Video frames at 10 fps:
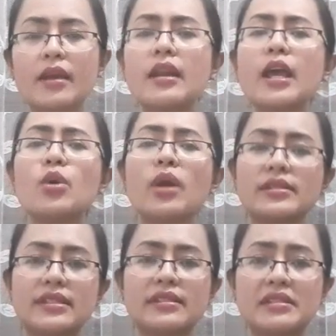Riku
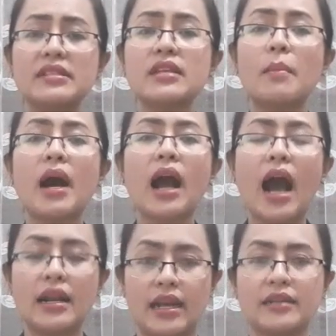ras sisa-sisa
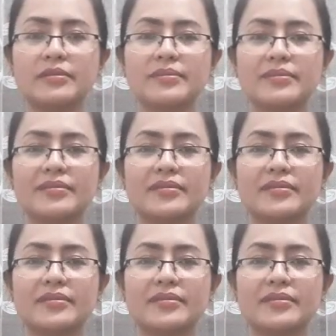makanan.